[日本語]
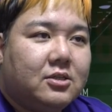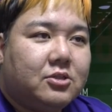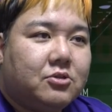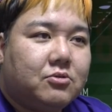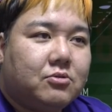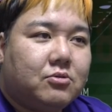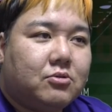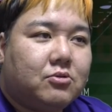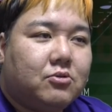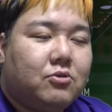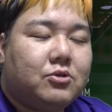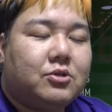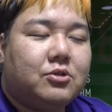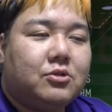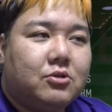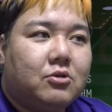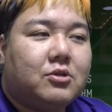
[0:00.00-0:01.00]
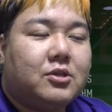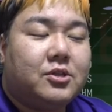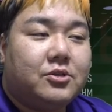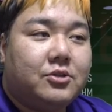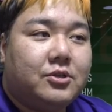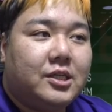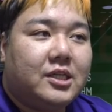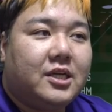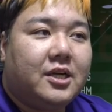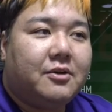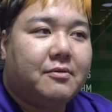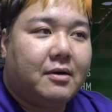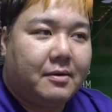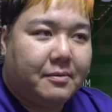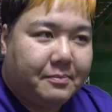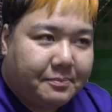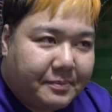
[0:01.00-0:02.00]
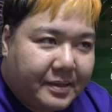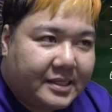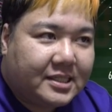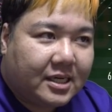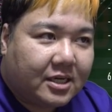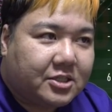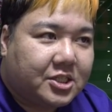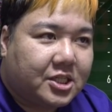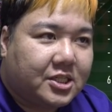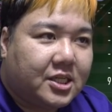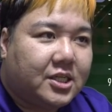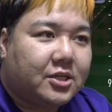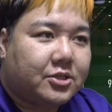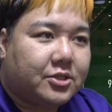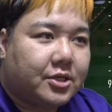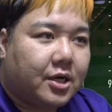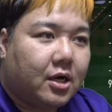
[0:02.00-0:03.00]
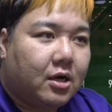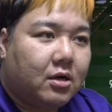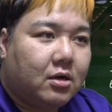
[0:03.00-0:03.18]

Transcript: ちょっとどうすんのっていう意見はめちゃくちゃ出てくる。